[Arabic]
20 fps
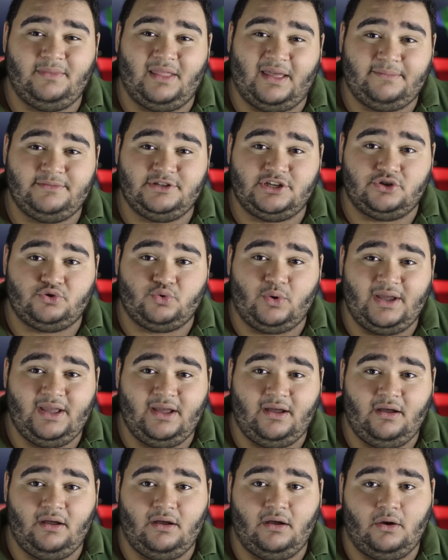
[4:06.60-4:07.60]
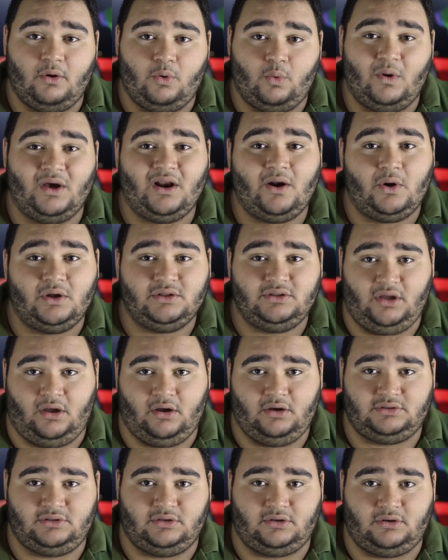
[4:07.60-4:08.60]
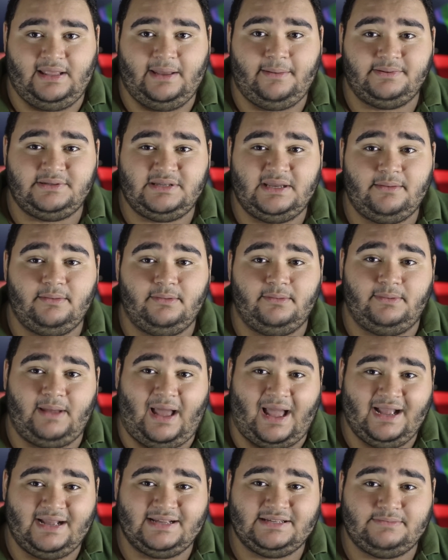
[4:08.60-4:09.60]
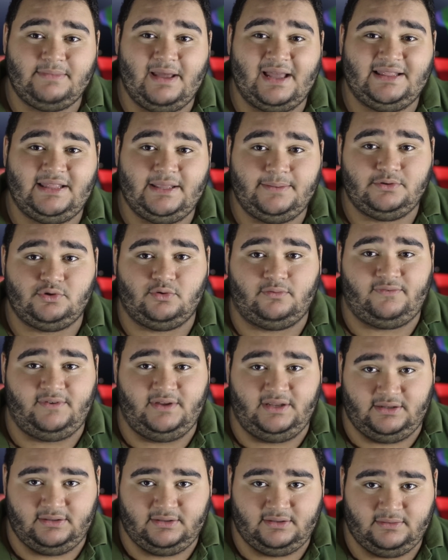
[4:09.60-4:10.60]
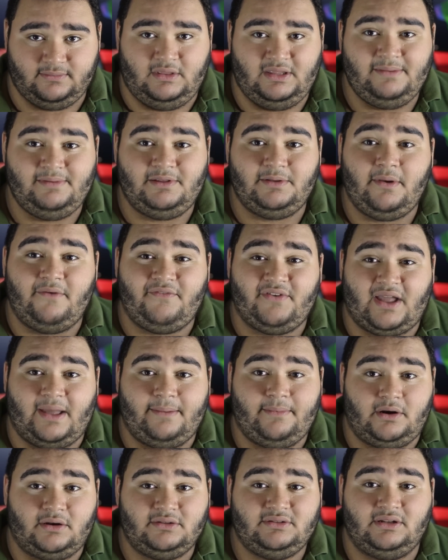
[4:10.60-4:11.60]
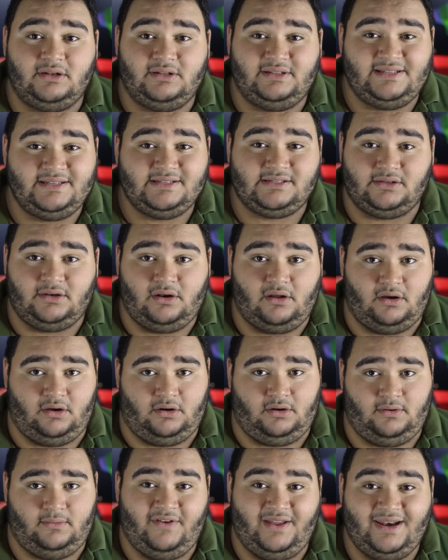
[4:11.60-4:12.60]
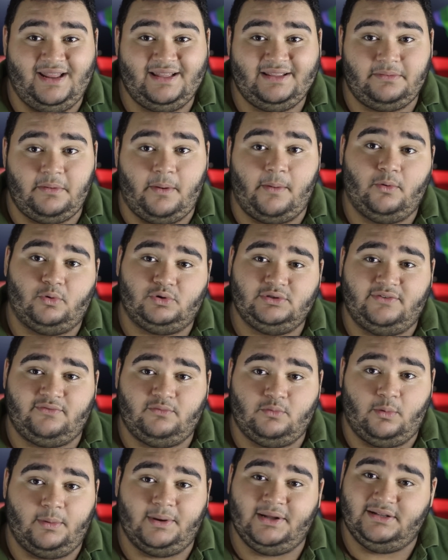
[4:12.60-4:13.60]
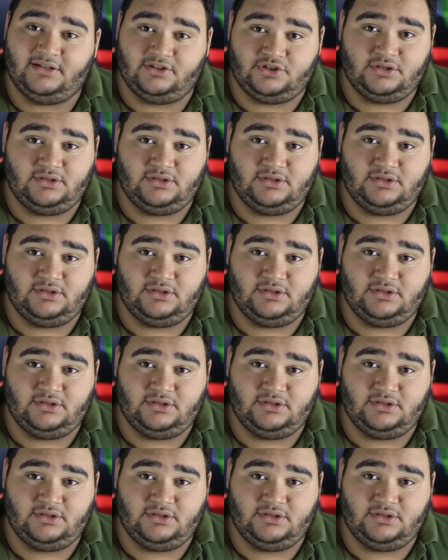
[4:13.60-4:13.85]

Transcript: منغمشه شويه وانا واضح اكتر ده بسبب حاجه اسمها ديبس اوف فيلد دي بتبقى في الكاميرات الدي اس ال ار فانها تبقى موجوده في الموبايل ده